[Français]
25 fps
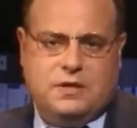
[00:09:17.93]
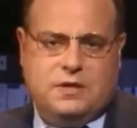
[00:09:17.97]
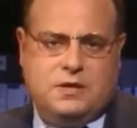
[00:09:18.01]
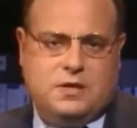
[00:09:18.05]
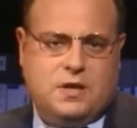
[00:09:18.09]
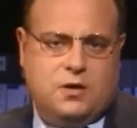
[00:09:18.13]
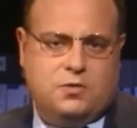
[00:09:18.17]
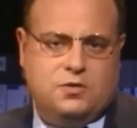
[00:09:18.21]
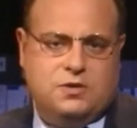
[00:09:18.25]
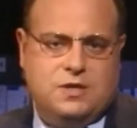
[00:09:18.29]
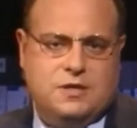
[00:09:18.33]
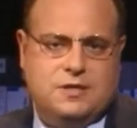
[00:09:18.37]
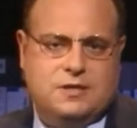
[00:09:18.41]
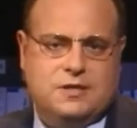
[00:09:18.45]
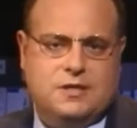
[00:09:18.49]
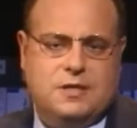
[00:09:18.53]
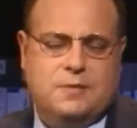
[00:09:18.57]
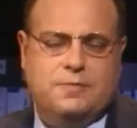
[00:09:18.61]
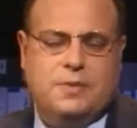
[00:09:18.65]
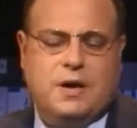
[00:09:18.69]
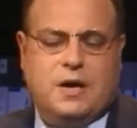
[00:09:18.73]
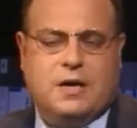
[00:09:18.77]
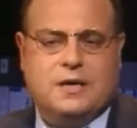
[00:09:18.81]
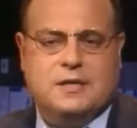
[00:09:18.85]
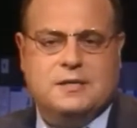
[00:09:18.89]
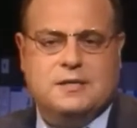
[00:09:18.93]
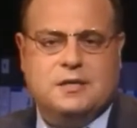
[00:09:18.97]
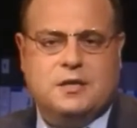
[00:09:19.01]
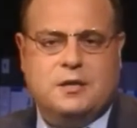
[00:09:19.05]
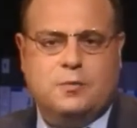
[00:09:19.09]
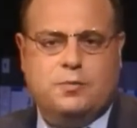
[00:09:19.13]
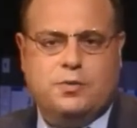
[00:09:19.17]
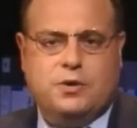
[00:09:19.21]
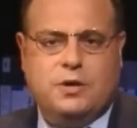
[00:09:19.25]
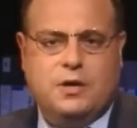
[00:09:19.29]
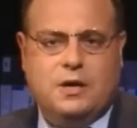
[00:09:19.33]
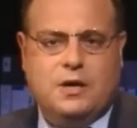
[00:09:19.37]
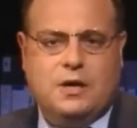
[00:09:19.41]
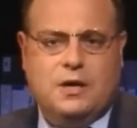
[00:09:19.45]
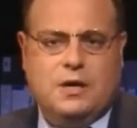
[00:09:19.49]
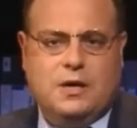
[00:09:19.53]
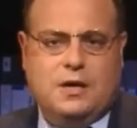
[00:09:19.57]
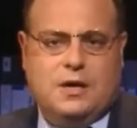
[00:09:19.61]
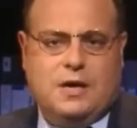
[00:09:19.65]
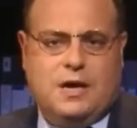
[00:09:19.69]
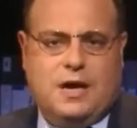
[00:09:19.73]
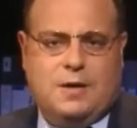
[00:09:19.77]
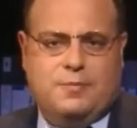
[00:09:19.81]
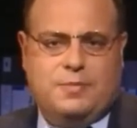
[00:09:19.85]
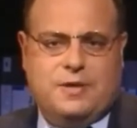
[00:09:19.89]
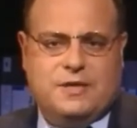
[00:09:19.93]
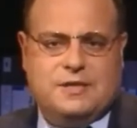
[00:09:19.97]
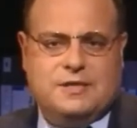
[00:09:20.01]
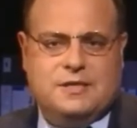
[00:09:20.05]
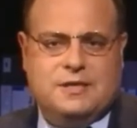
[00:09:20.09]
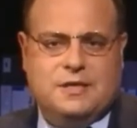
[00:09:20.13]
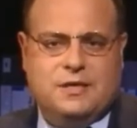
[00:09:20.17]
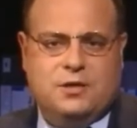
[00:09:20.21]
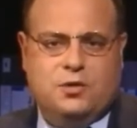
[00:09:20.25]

Jaruzelski, par exemple, a passé